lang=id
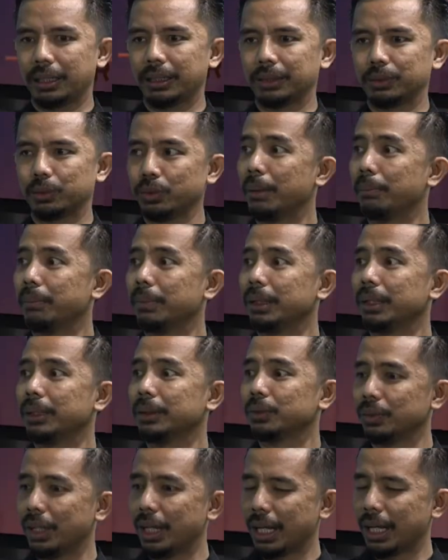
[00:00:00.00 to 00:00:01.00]
sudah me,
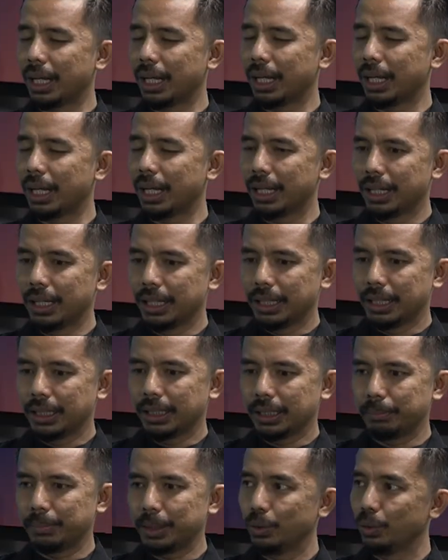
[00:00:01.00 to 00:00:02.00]
sudah
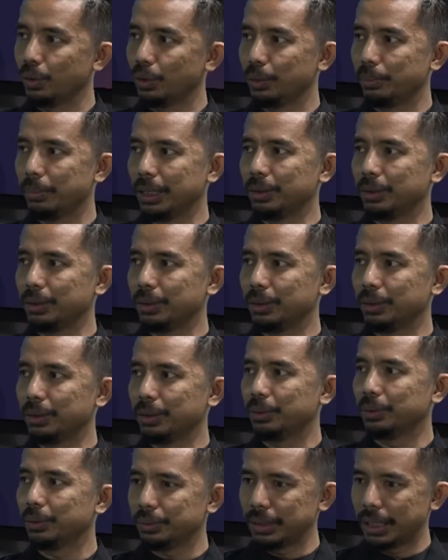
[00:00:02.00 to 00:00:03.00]
e, menurun
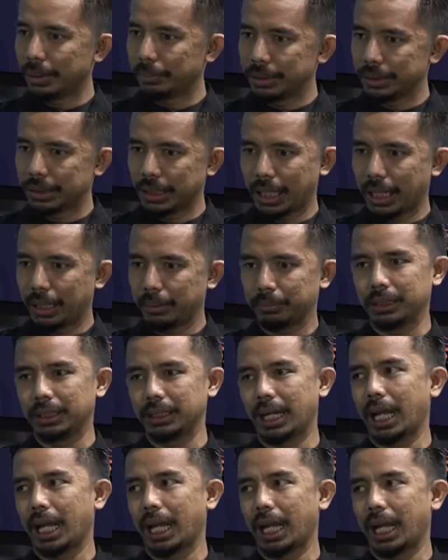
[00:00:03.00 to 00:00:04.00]
begitu yang bisa
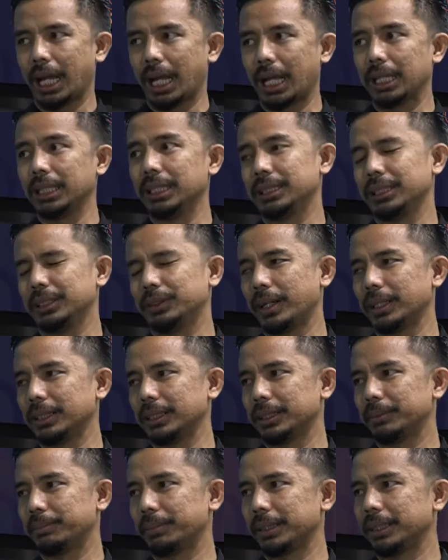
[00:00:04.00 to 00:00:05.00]
kami raih
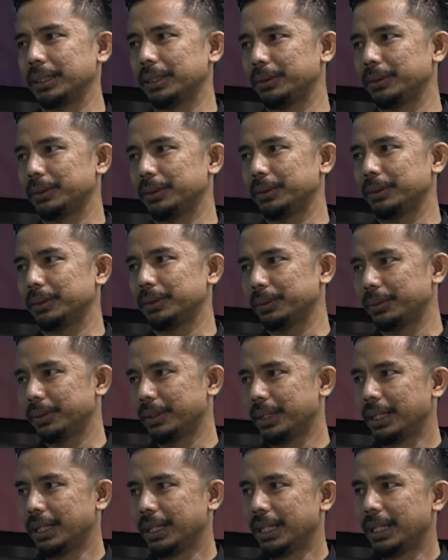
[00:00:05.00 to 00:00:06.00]
siswanya seperti itu
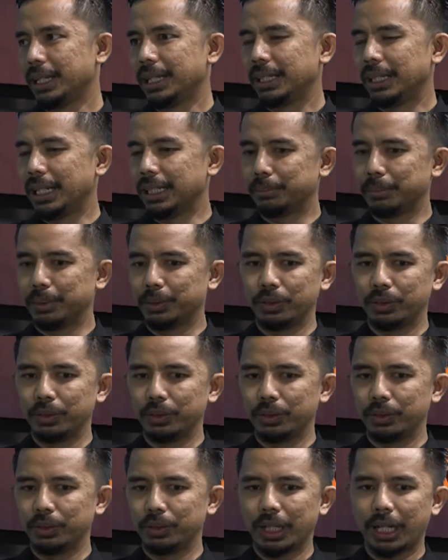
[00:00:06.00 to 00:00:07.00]
dan
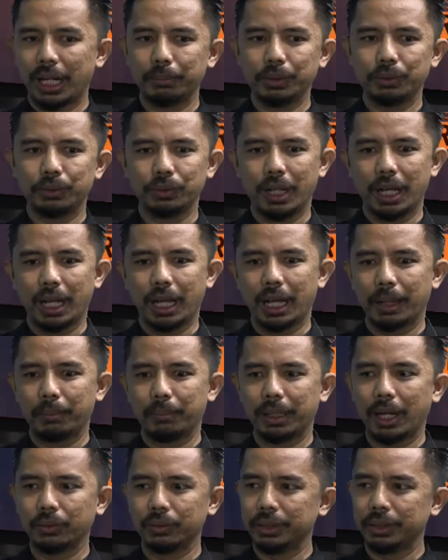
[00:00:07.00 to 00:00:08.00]
sebetulnya kami
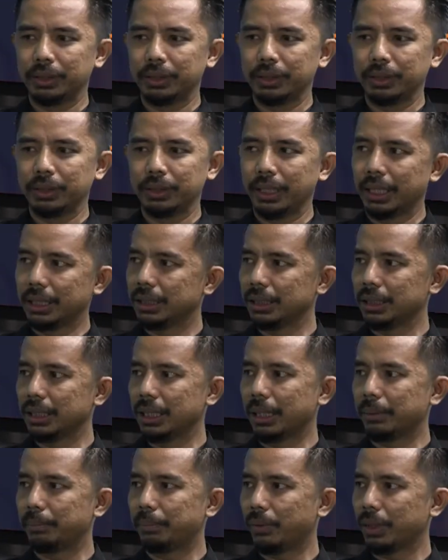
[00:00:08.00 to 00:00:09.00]
sudah beraudiensi
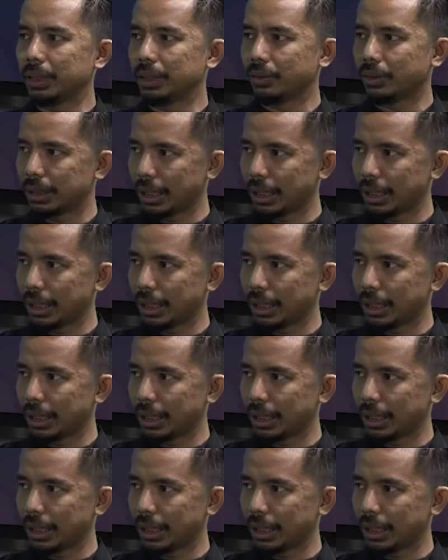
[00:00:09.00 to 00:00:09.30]
dengan Pak Wali